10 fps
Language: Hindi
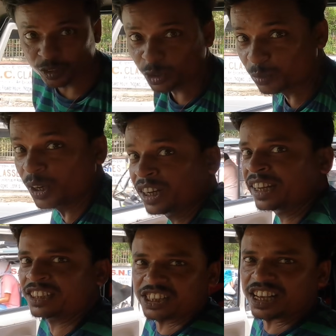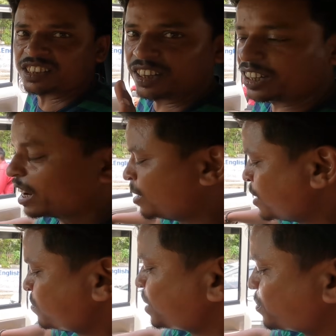है गुड मॉर्निंग जय श्री
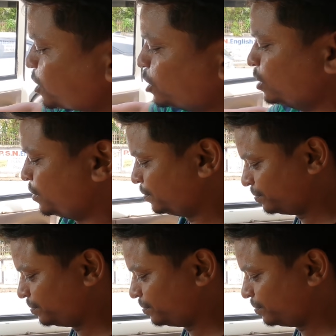राम आप सबको